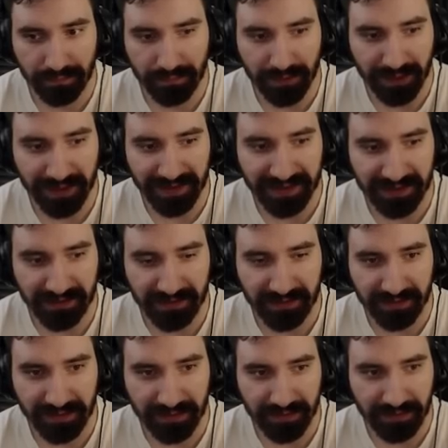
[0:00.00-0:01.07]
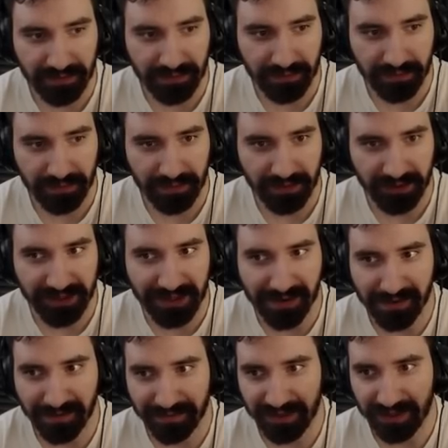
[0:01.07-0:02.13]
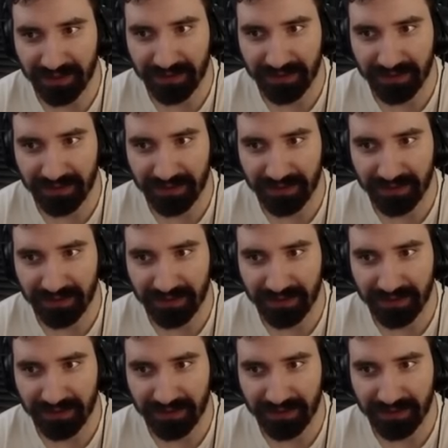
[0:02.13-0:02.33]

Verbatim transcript: No i co? Gówno?